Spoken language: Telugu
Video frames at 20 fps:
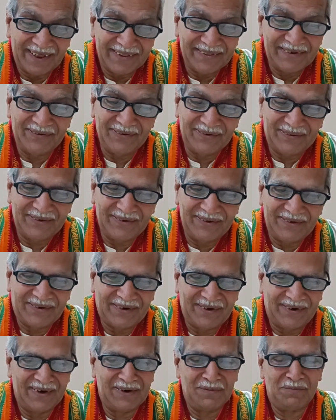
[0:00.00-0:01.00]
అది
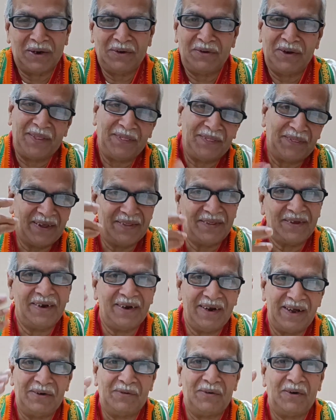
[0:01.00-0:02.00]
గుర్తుంచుకోవాలి మనం ఎంత
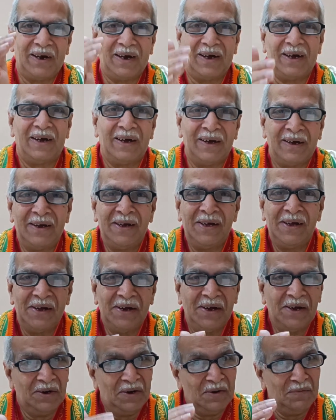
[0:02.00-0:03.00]
ఎదిగినా ఒక
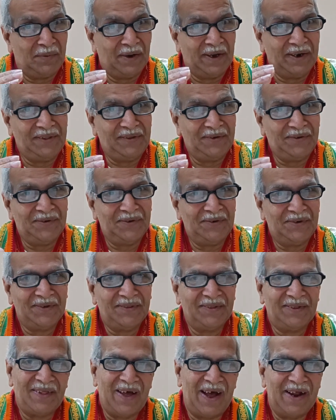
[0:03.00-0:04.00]
పరిధి
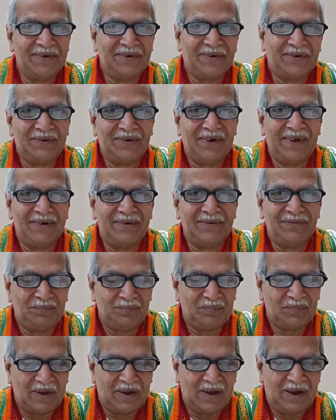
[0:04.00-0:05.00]
ఉంటుంది దానికి కూడాను
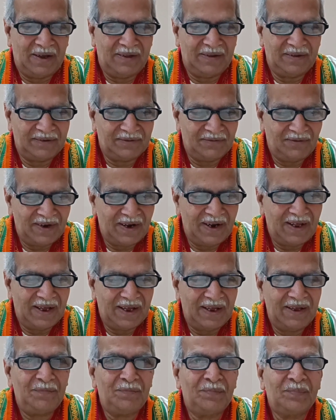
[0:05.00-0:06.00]
అందువల్ల
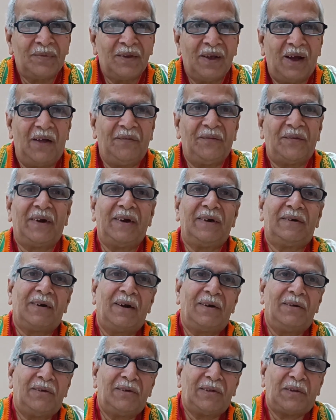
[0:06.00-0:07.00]

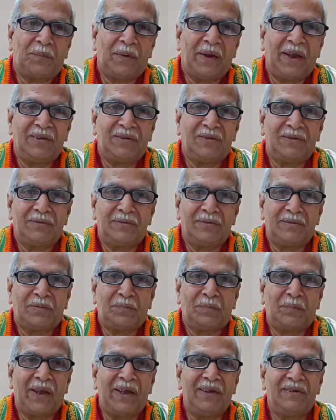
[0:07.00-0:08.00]
అంతరిక్షంలో స్పేసు
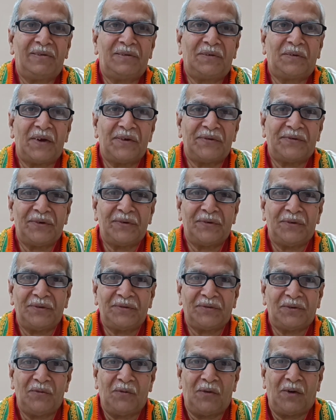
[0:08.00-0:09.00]
స్పేస్ స్టేషన్
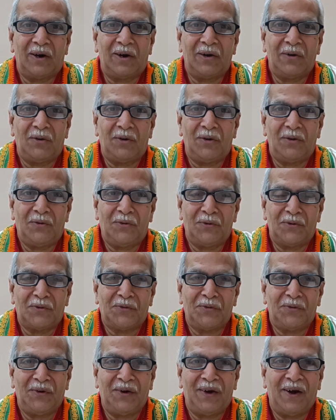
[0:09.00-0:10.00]
కోసం ఒకళ్ళు ఒకళ్ళు
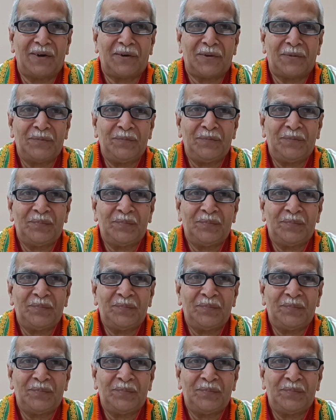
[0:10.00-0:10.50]
కొట్టుకుంటున్నారు